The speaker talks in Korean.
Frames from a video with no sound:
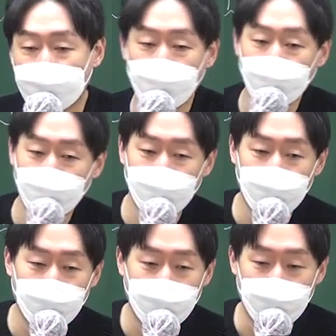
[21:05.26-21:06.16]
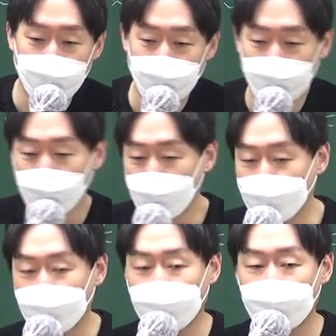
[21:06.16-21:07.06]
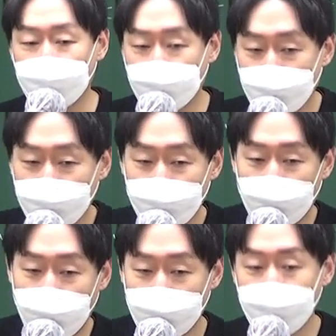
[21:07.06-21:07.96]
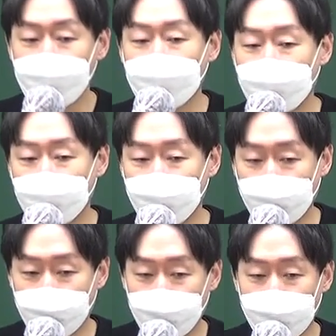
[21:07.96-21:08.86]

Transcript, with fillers: 그것도 모의고사 내보면은 다 천차만별이에요.